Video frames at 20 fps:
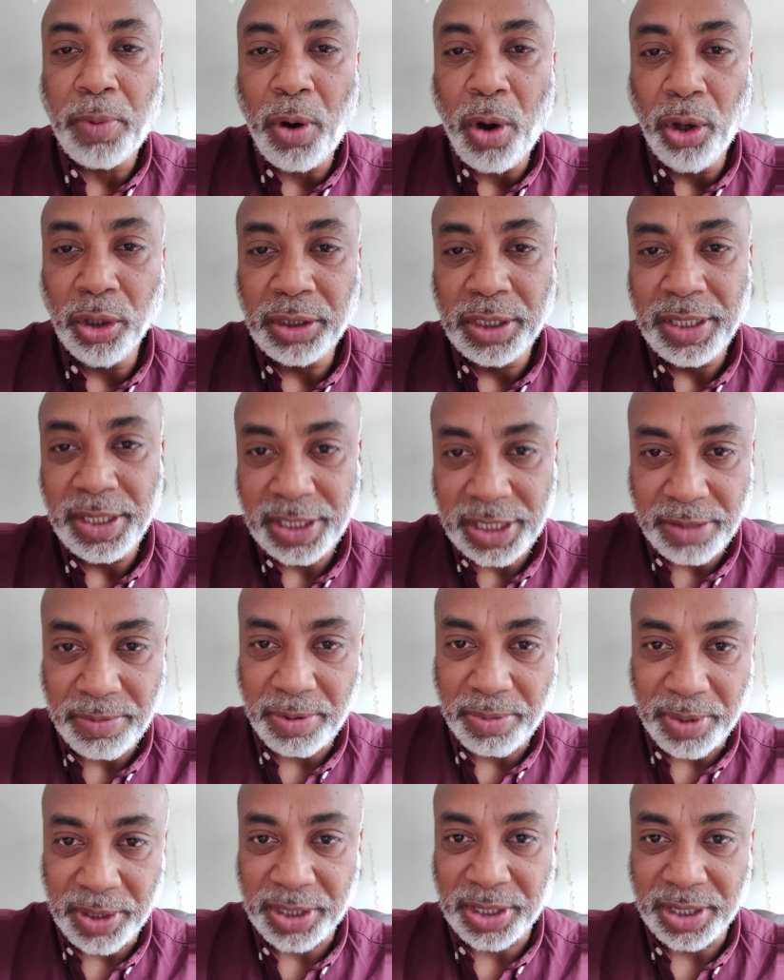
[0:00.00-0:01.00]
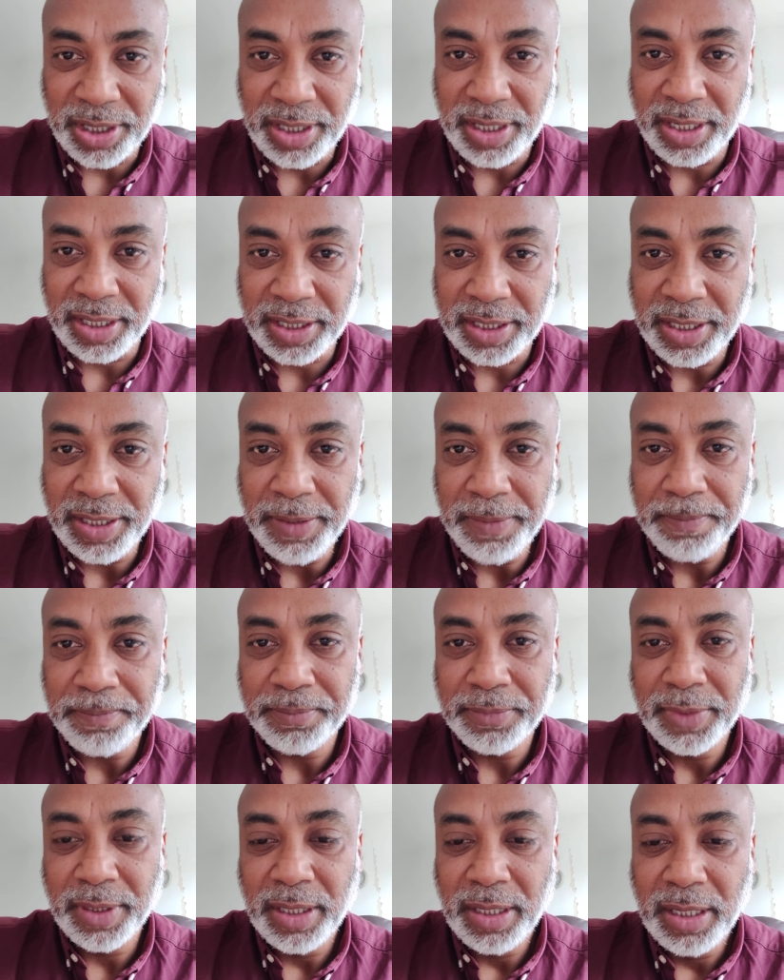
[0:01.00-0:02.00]
পথ হিসেবে বেছে নিয়েছেন
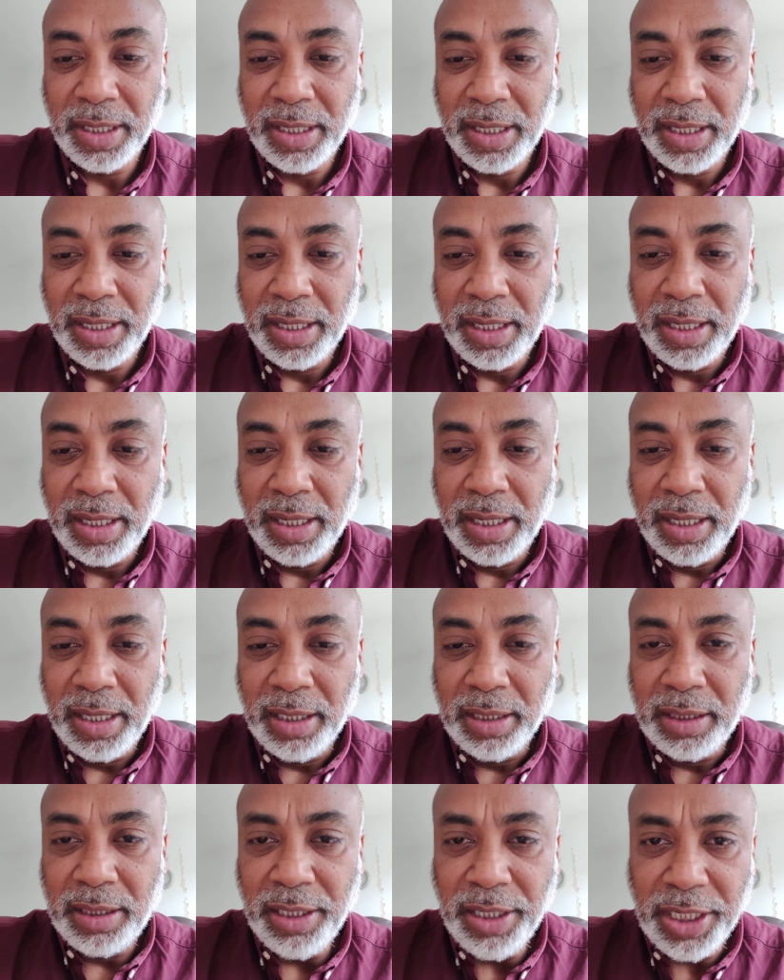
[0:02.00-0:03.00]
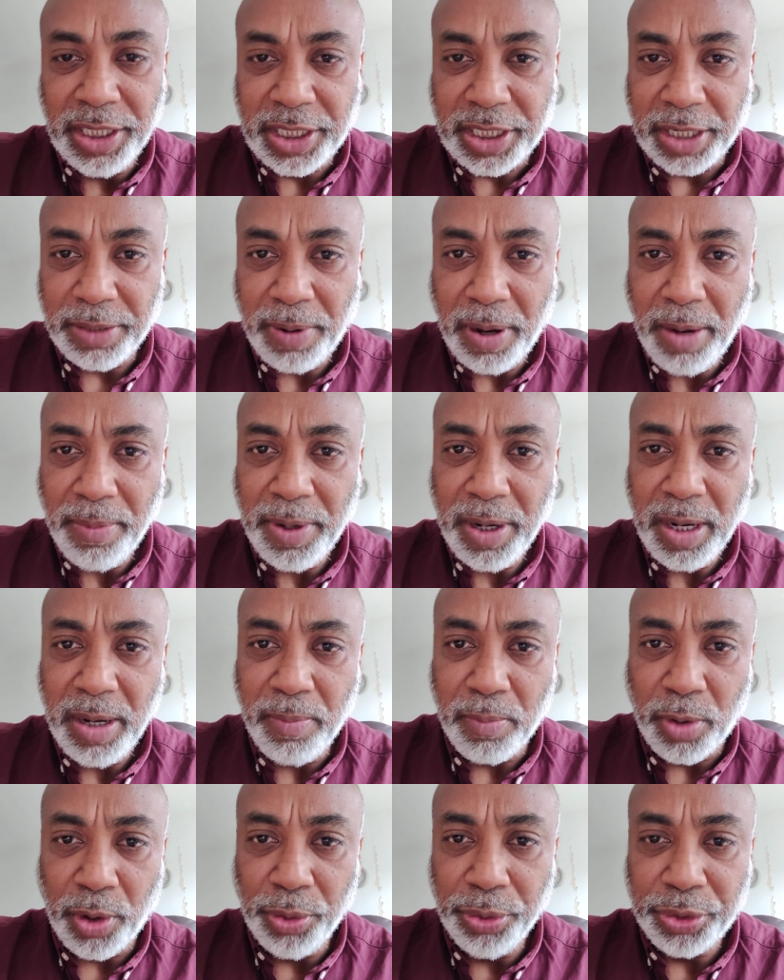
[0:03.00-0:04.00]
তিনি যেভাবে
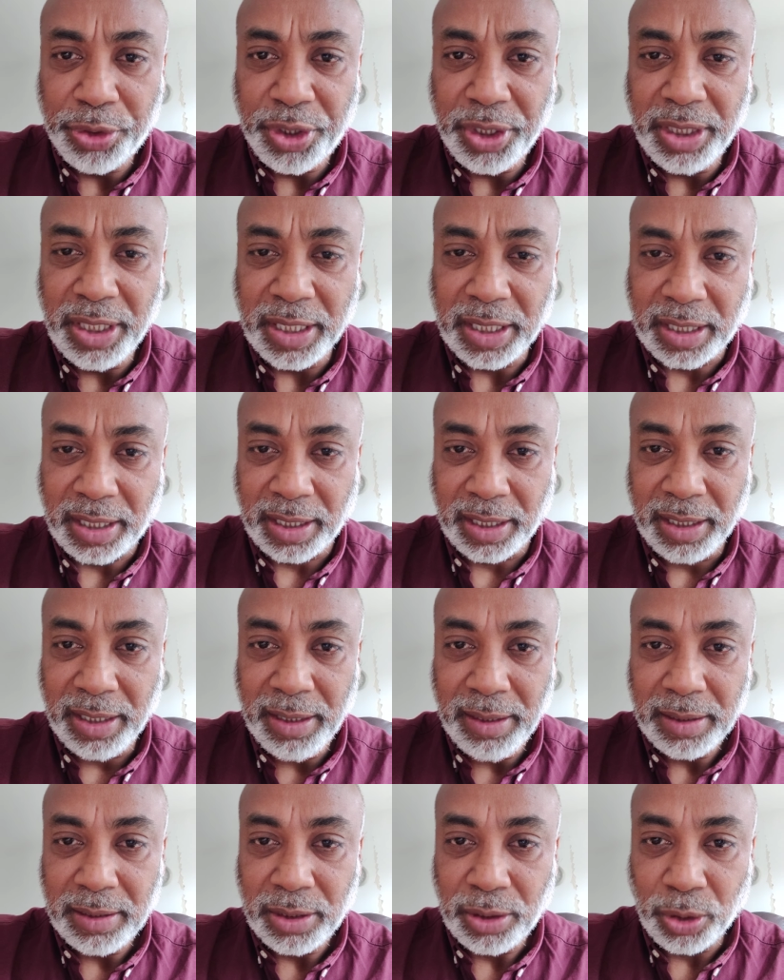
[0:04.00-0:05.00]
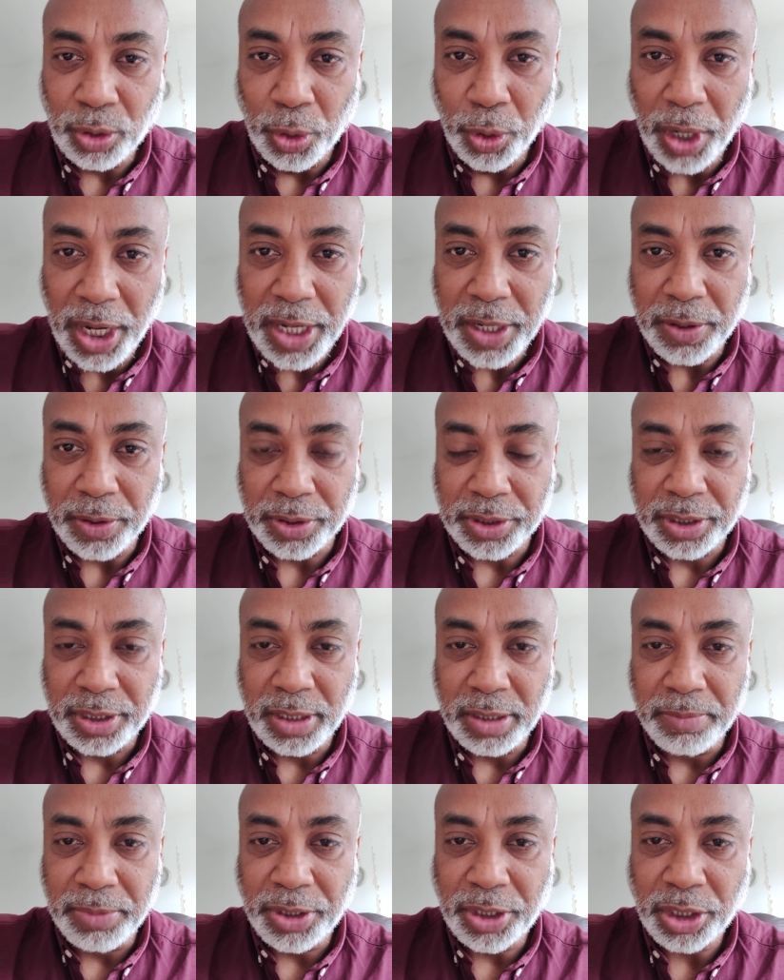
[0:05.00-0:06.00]
মন্ত্রীদেরকে ধোলাই
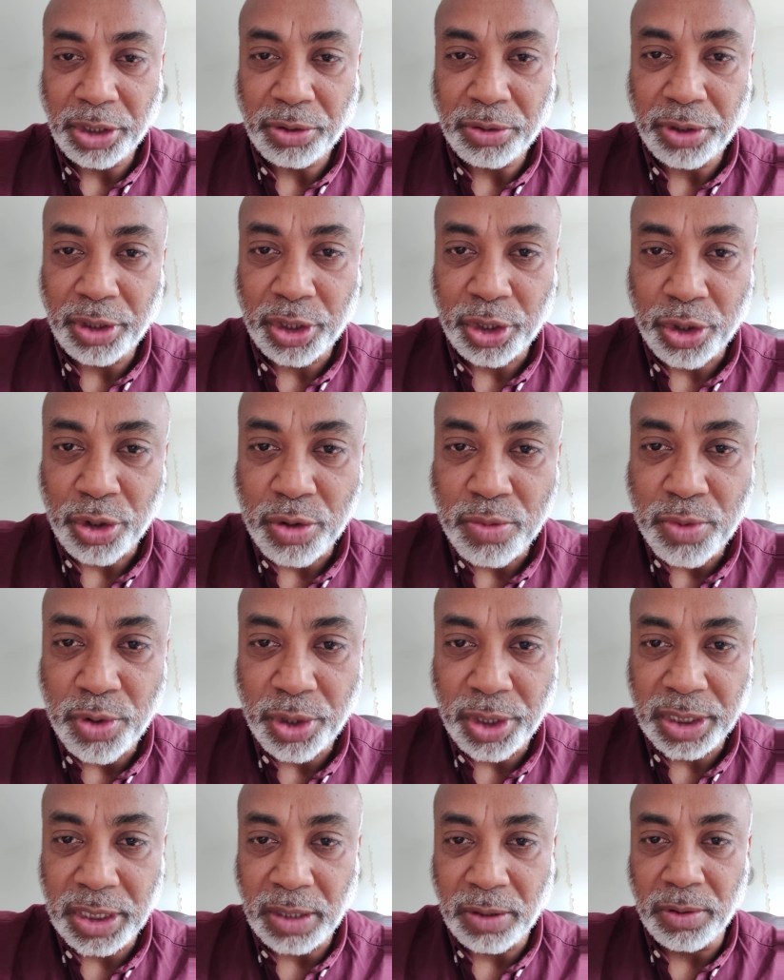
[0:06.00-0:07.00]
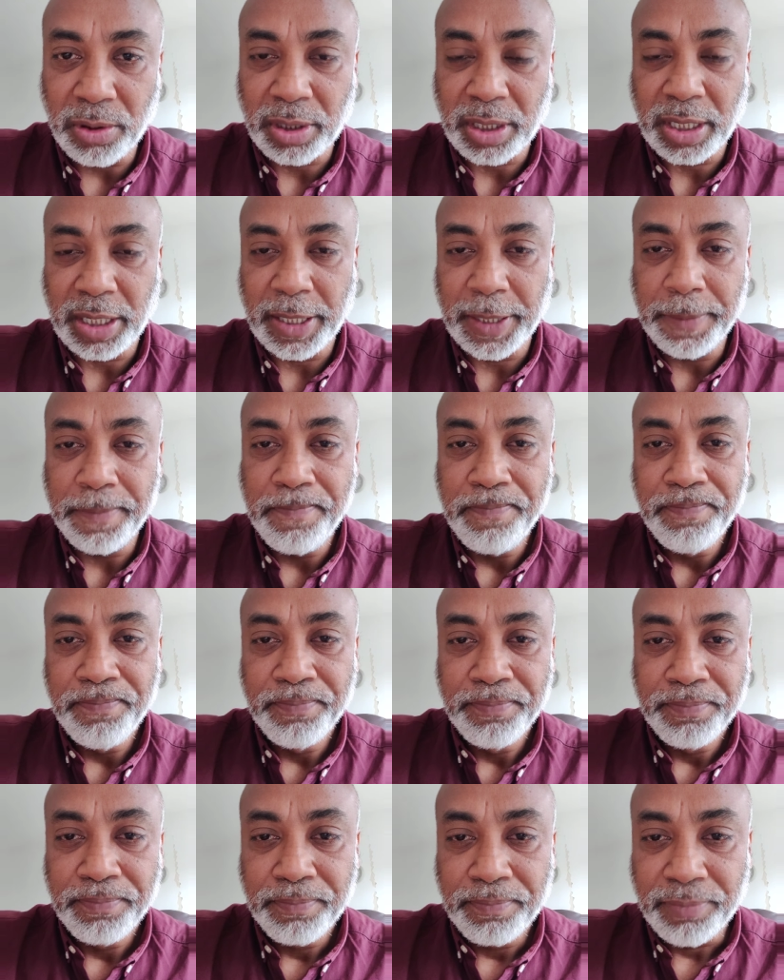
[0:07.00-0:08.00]
করছেন বিশেষ করে সোমু রেজাউলকে
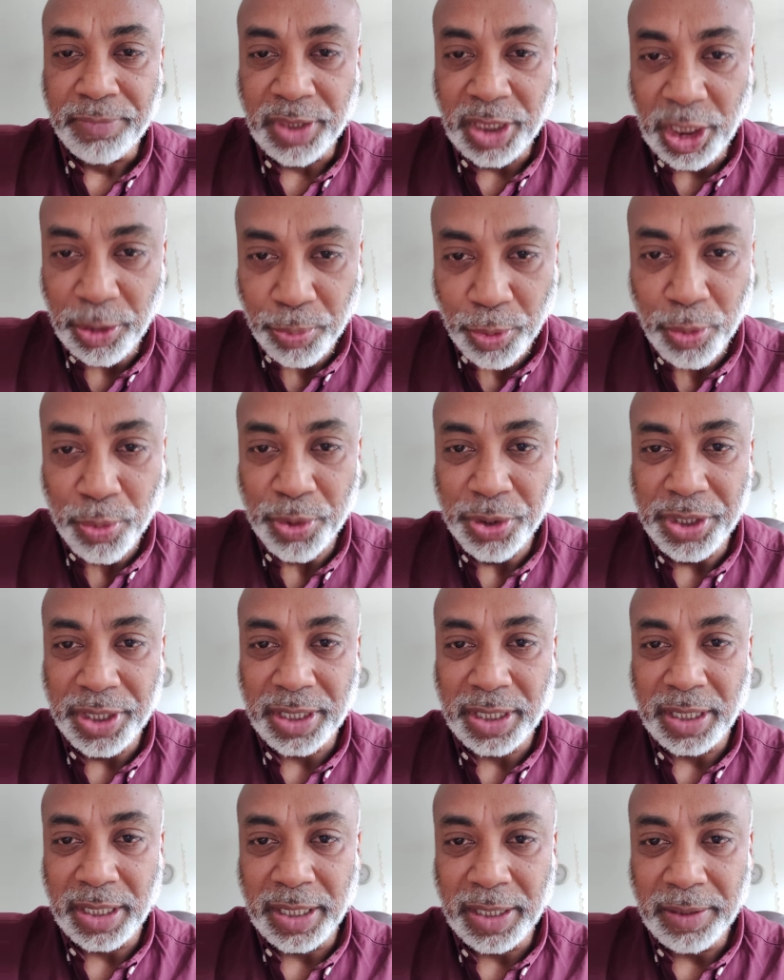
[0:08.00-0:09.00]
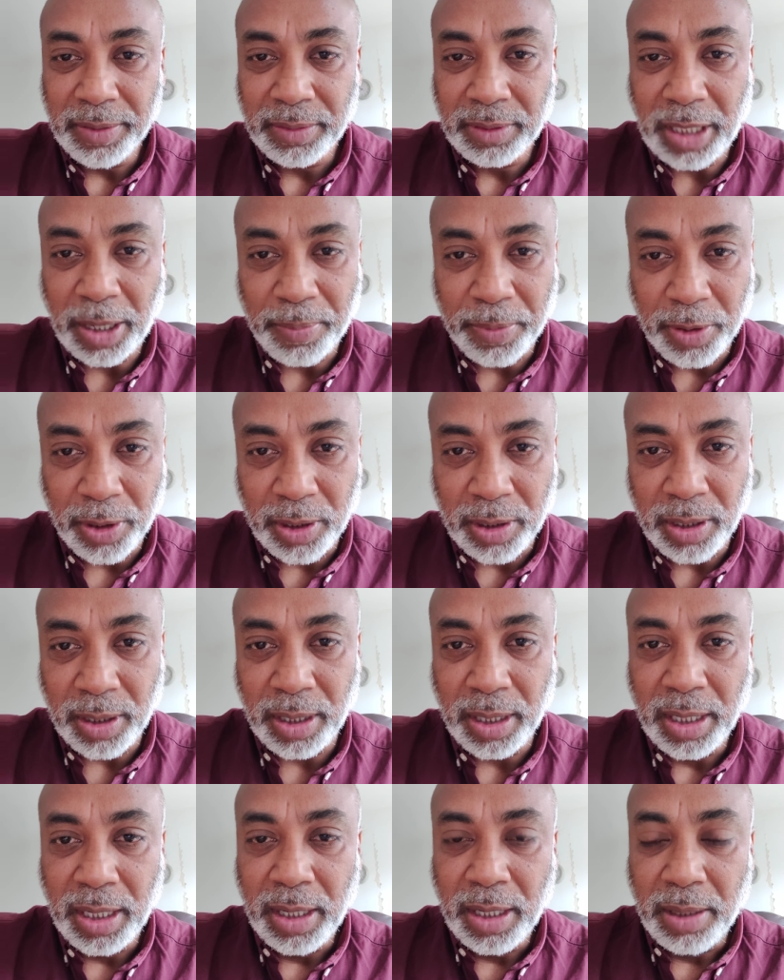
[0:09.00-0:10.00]
দীপুমণিকে তারপর
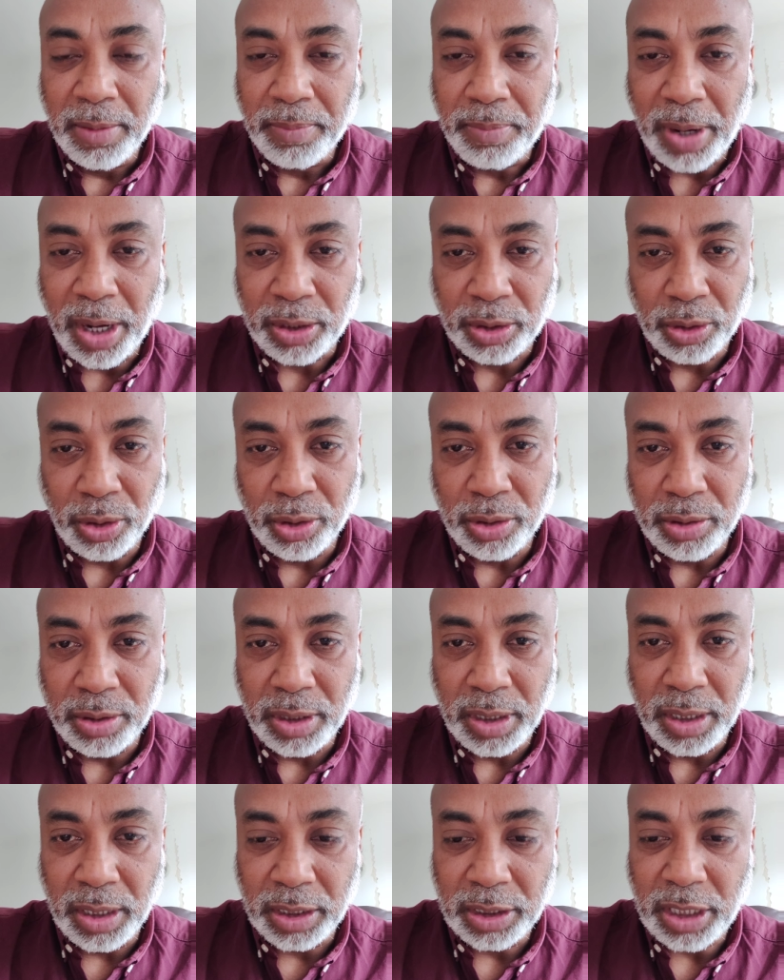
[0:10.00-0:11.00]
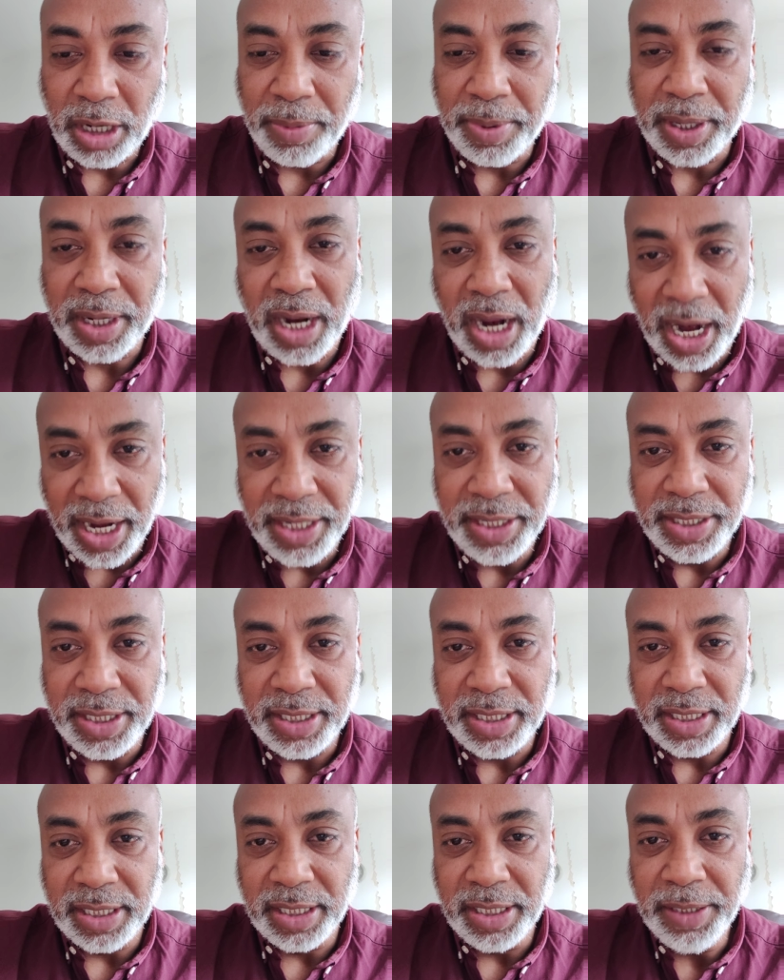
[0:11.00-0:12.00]
প্রাক্তন সাবেক
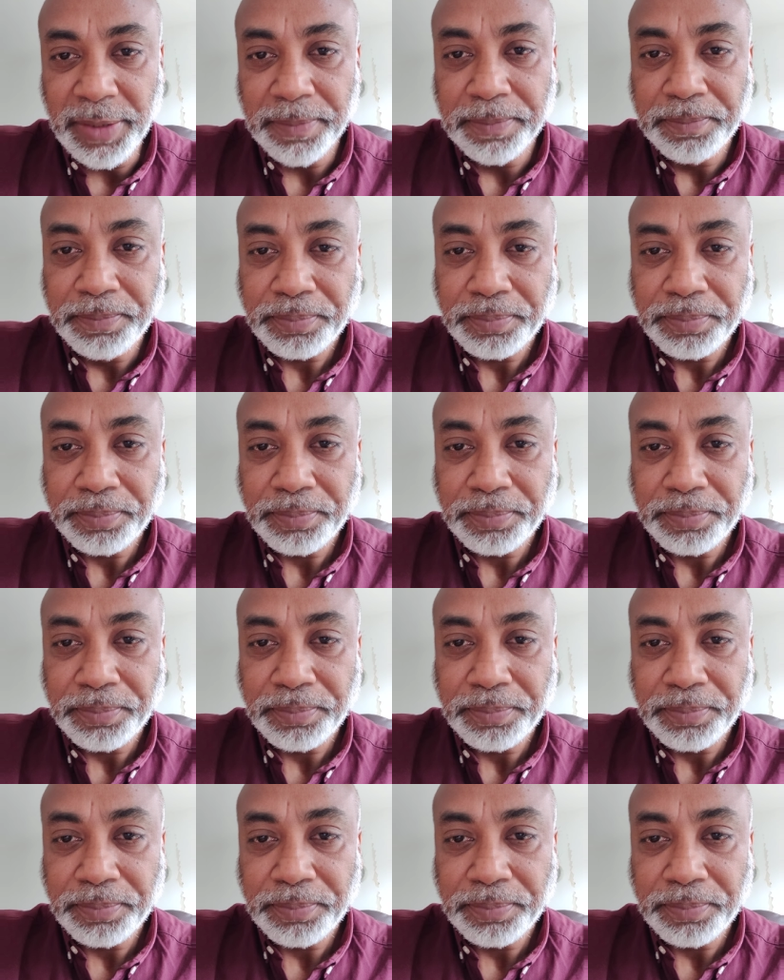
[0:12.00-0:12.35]
আইজি যিনি